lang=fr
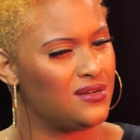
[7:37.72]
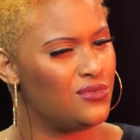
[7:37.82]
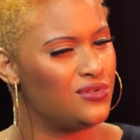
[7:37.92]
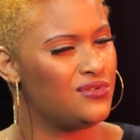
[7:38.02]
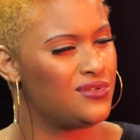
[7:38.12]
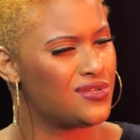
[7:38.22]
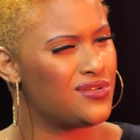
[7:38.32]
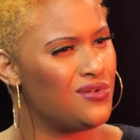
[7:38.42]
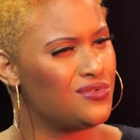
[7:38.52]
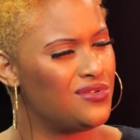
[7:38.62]
mais moi, ça me
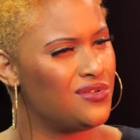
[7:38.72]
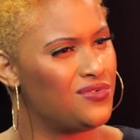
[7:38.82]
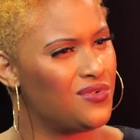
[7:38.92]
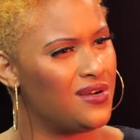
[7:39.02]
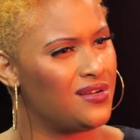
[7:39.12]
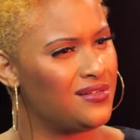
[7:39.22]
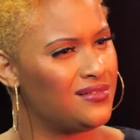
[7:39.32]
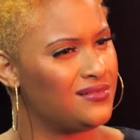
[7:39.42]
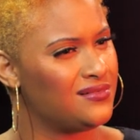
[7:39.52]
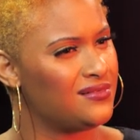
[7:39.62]
blessait. En,
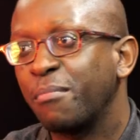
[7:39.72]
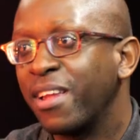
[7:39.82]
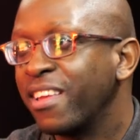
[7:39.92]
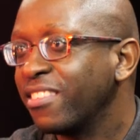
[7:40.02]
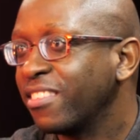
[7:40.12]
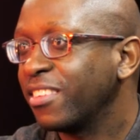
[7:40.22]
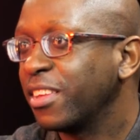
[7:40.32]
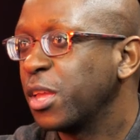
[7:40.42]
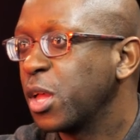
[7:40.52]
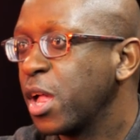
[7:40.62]
fait, ça, blesse.
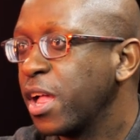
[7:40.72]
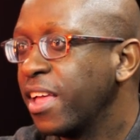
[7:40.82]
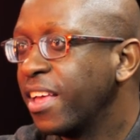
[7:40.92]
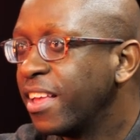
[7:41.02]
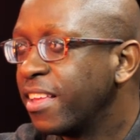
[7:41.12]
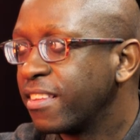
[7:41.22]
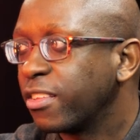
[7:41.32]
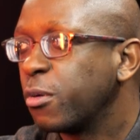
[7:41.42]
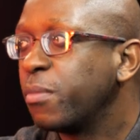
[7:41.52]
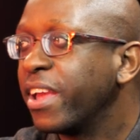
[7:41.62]

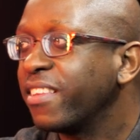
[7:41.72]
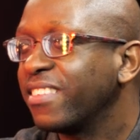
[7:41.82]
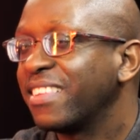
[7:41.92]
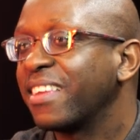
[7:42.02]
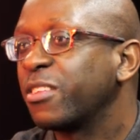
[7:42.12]
Ça te blesse. Tu et